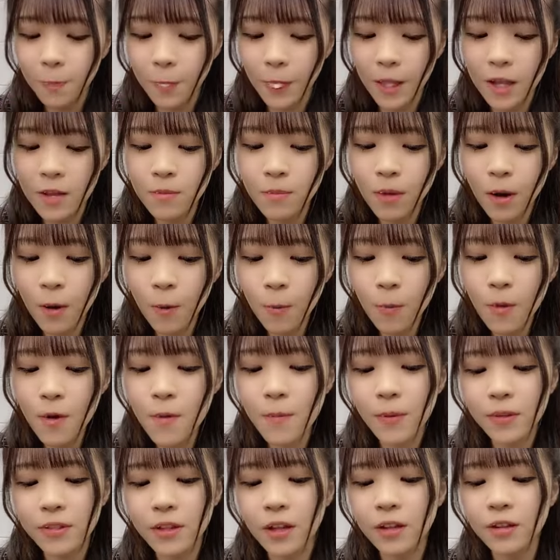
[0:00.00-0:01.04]
今思え
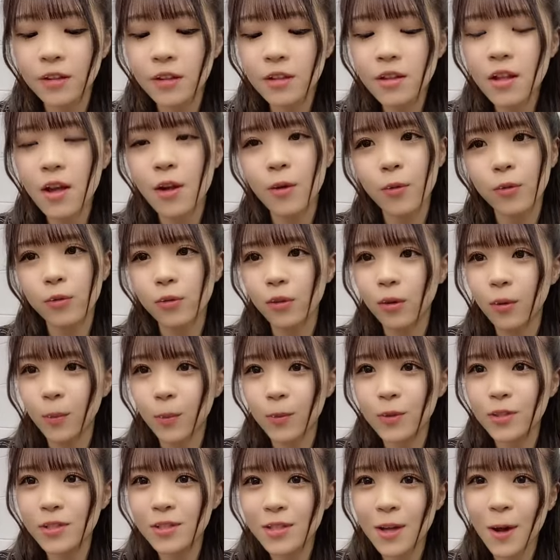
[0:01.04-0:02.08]
ばなんでなんやろとか
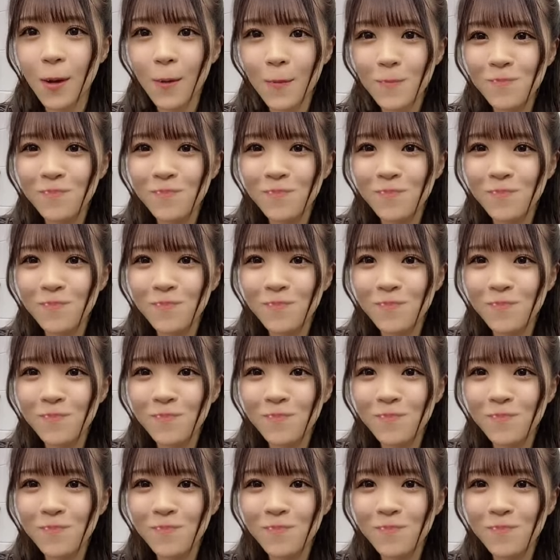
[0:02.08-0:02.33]
思っちゃう